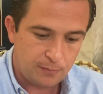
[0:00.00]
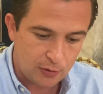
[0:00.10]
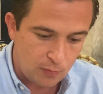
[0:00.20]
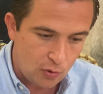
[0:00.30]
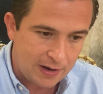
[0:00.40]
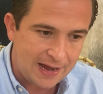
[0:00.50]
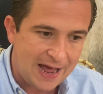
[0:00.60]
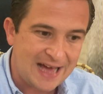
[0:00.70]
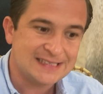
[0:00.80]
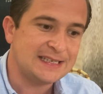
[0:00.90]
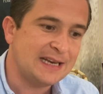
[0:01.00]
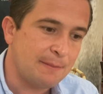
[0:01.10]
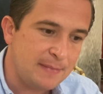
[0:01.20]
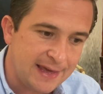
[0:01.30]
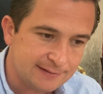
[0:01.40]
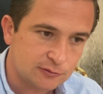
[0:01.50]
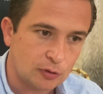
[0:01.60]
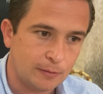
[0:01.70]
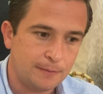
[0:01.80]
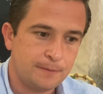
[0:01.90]
provoca
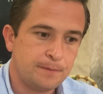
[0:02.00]
hacinamiento,